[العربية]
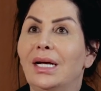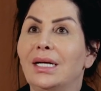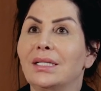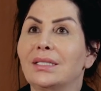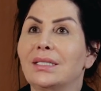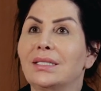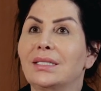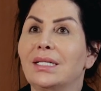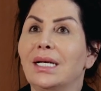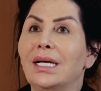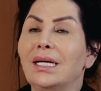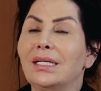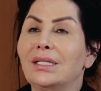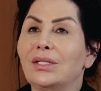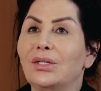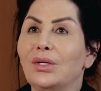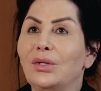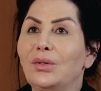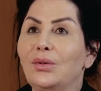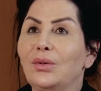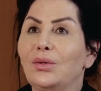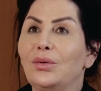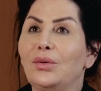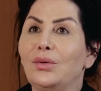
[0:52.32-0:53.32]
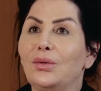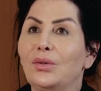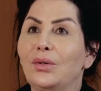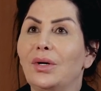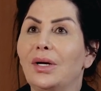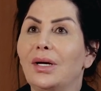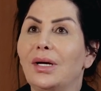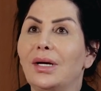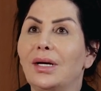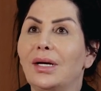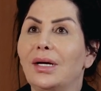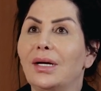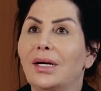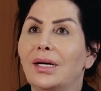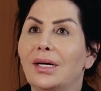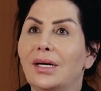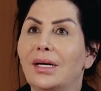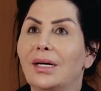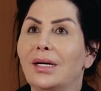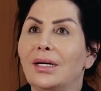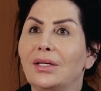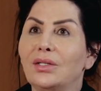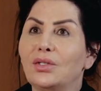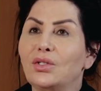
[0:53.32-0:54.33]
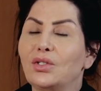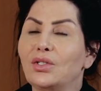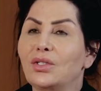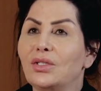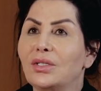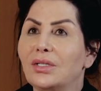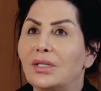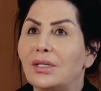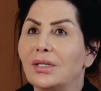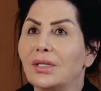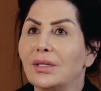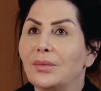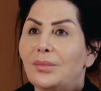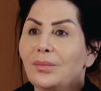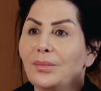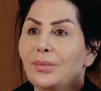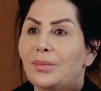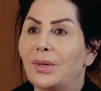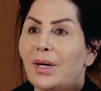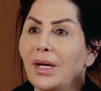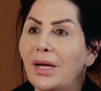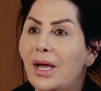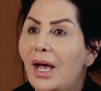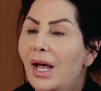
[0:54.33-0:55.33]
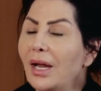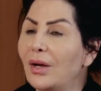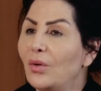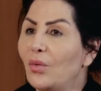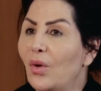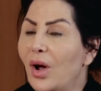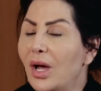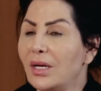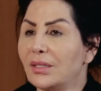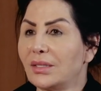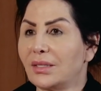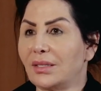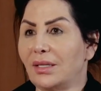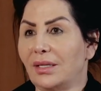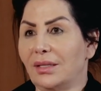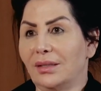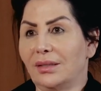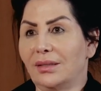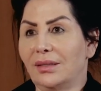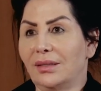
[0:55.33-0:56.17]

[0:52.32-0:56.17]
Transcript: حسيت انه آه، عشت بخيال واسع